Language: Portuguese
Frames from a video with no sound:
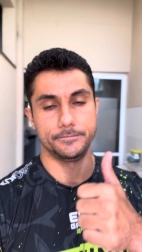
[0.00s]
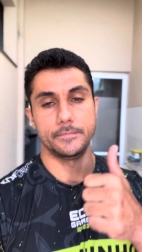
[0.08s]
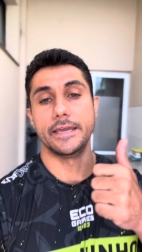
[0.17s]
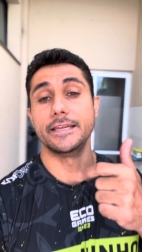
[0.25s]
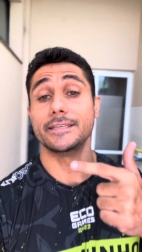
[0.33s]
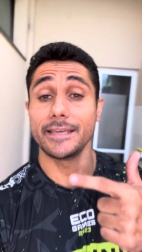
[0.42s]

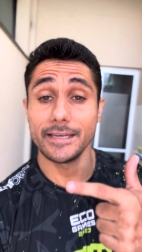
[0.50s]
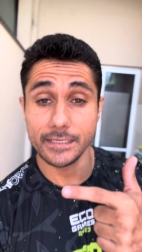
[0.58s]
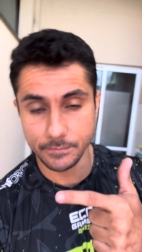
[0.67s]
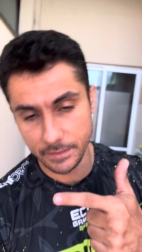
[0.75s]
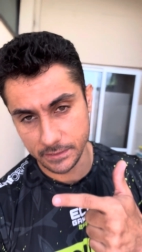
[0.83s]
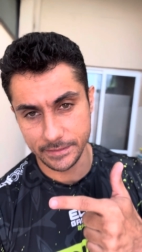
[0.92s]
Eles têm as
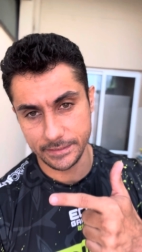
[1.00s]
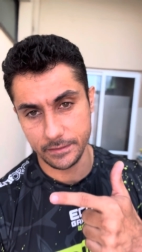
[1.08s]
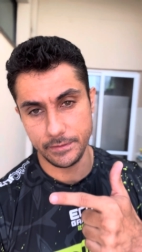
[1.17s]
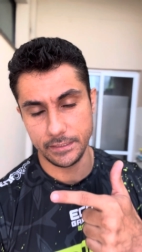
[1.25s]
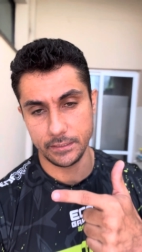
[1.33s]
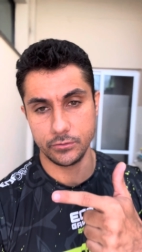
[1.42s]
mesmas
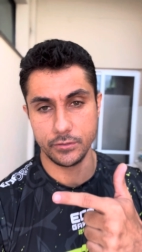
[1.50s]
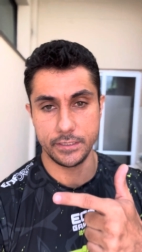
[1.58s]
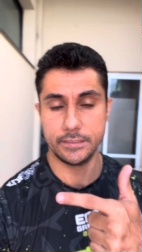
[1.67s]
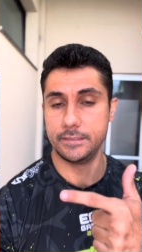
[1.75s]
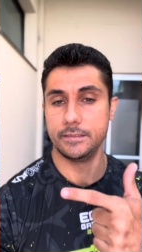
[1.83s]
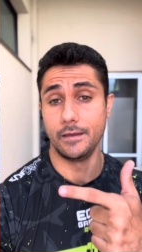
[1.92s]

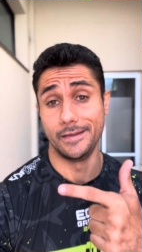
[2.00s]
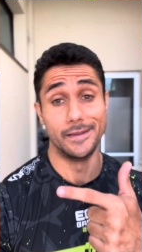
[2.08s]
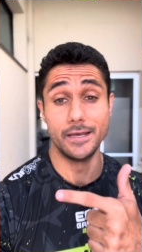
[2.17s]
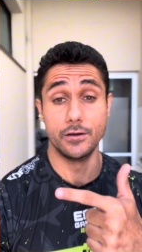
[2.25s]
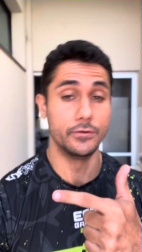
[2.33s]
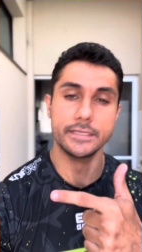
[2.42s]
alimentações?
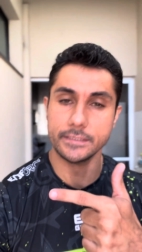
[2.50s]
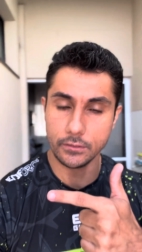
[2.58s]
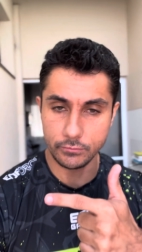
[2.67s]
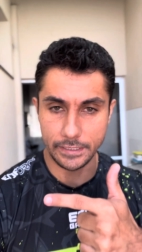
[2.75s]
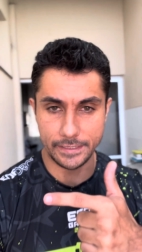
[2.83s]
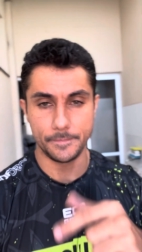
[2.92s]
Não, eles não
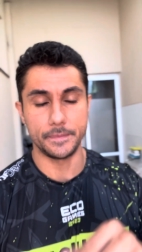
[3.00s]
têm.